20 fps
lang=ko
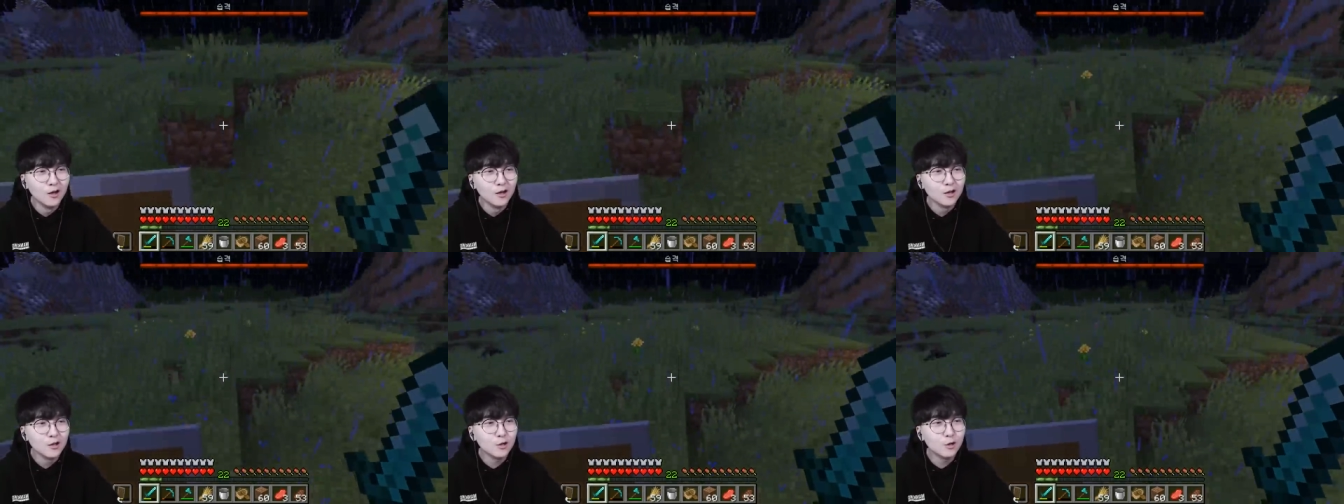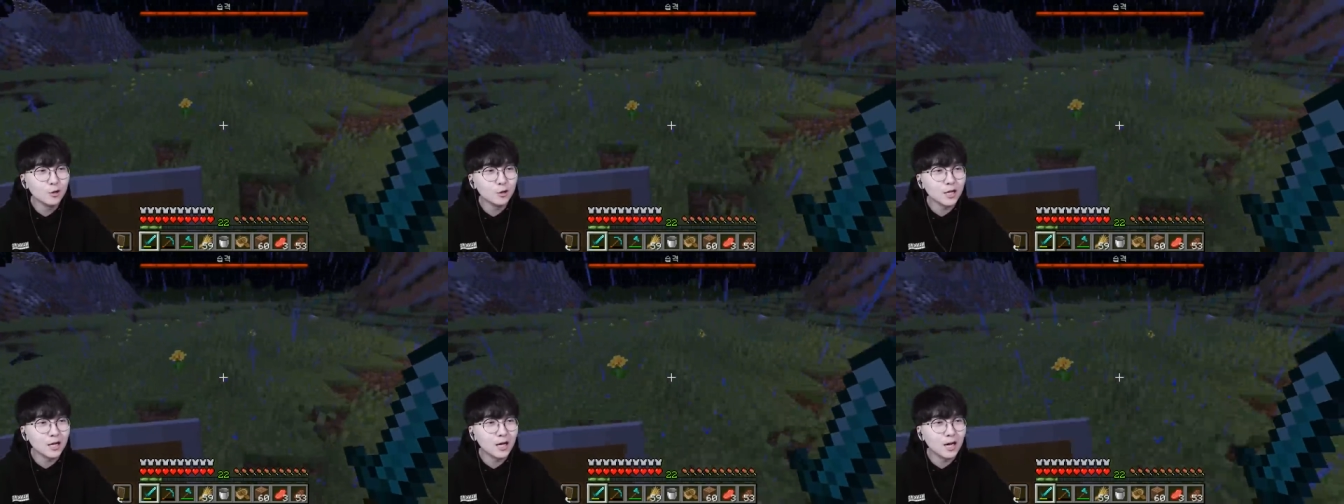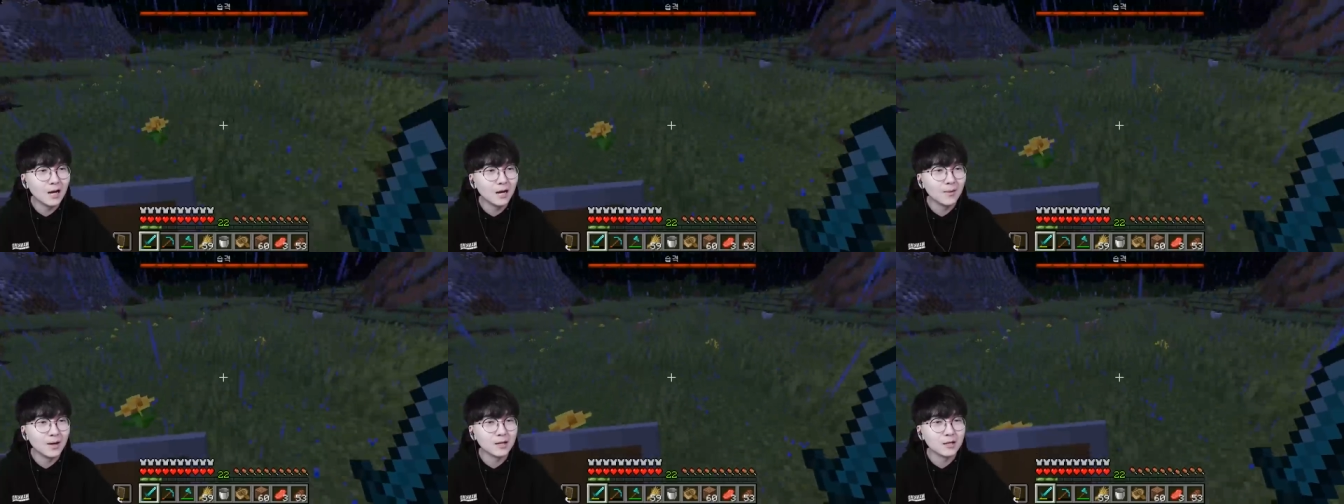
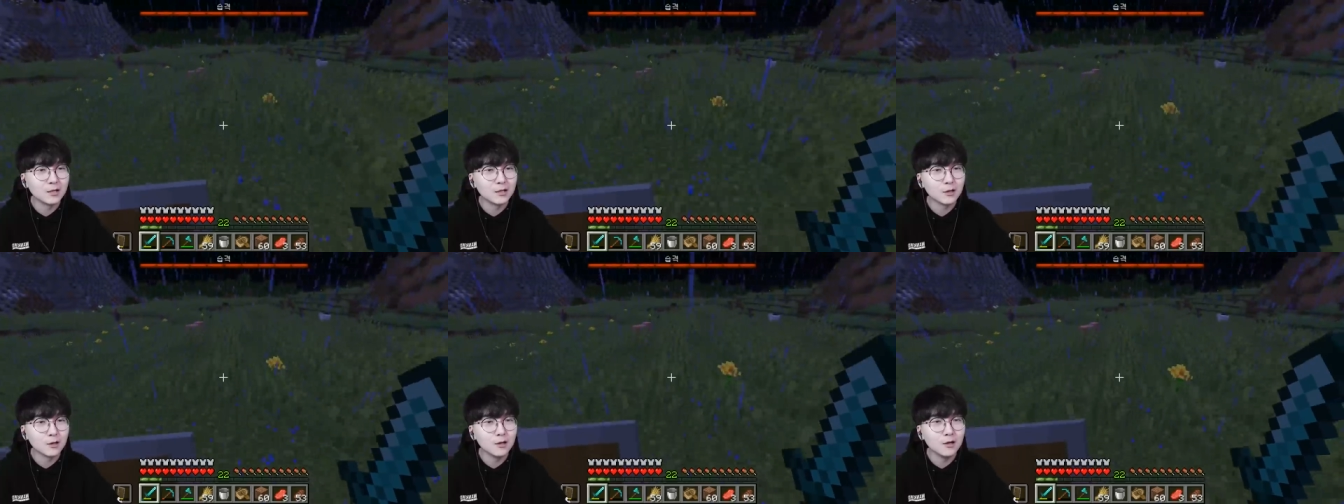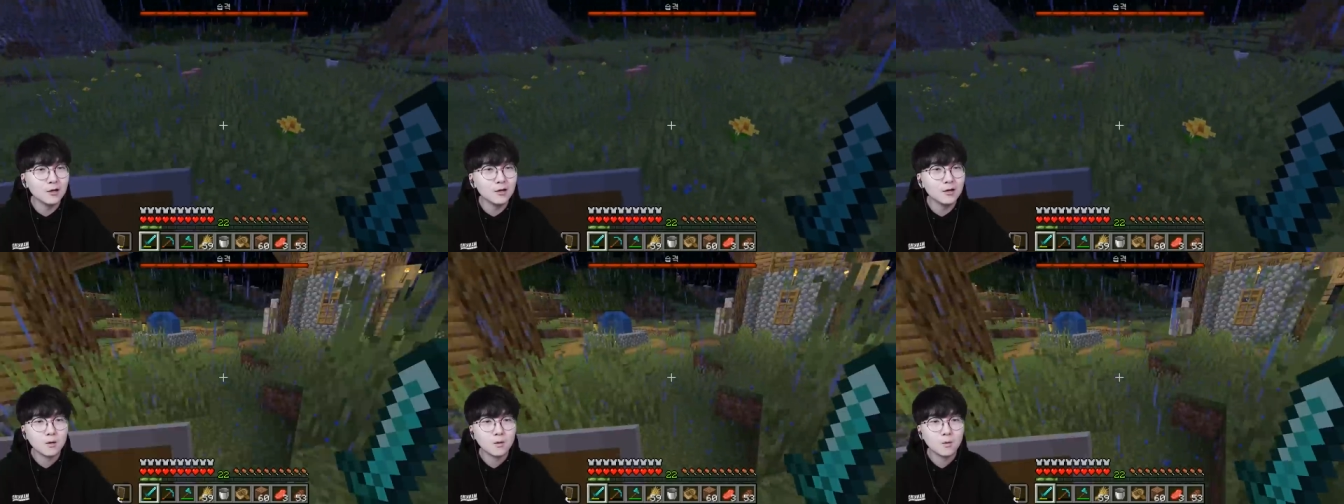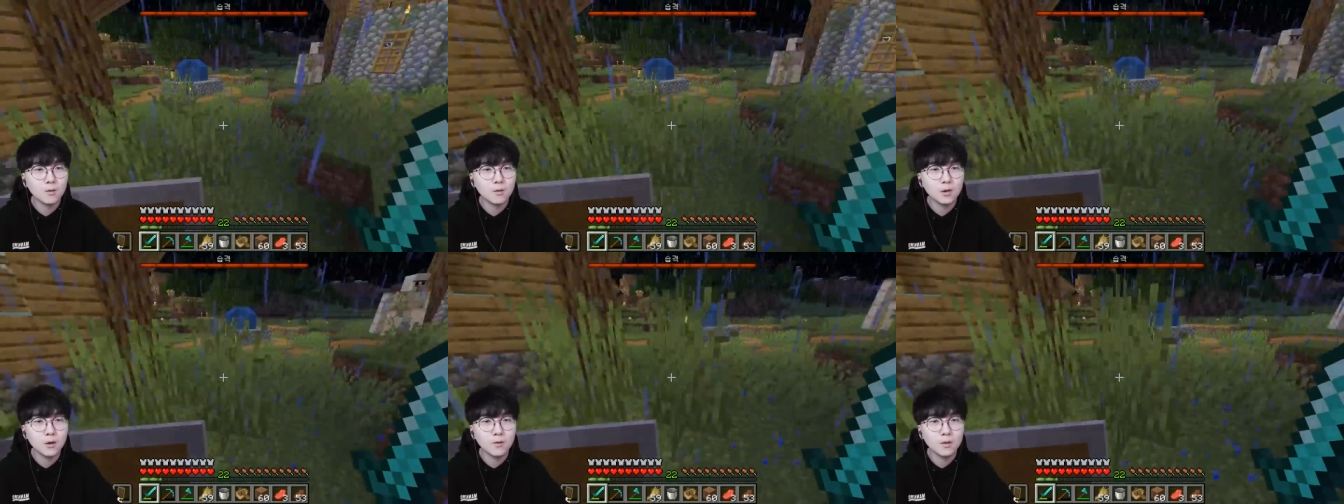휴지가 말이죠
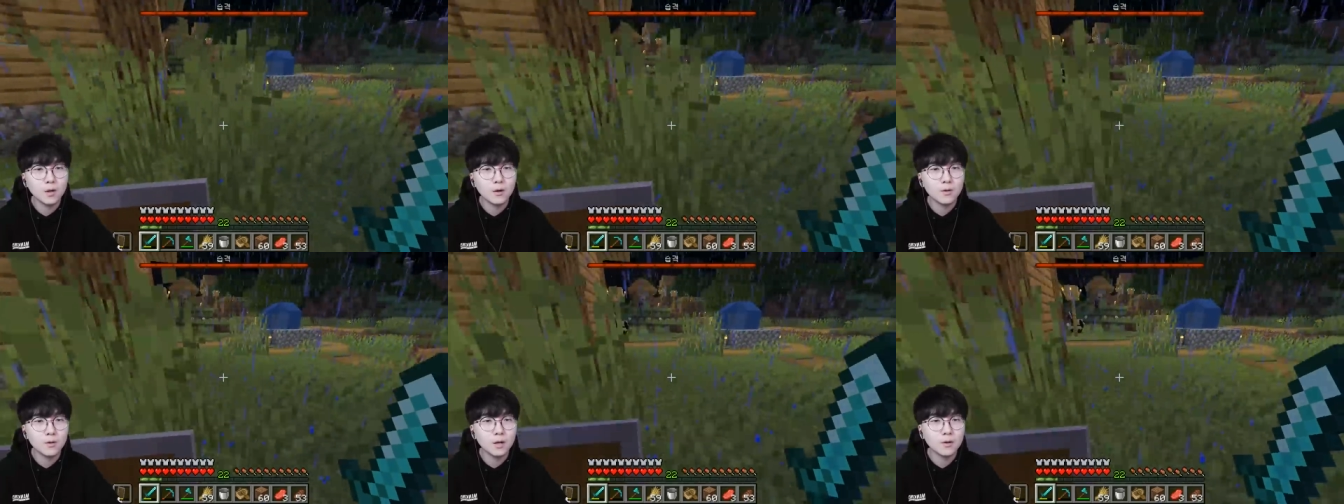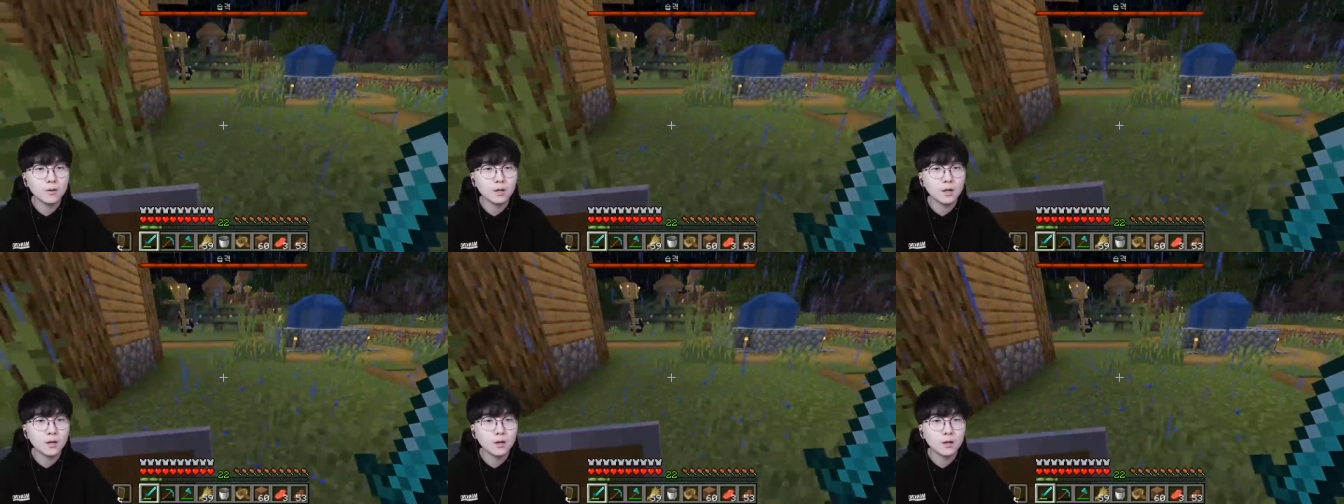온다 온다 온다 온다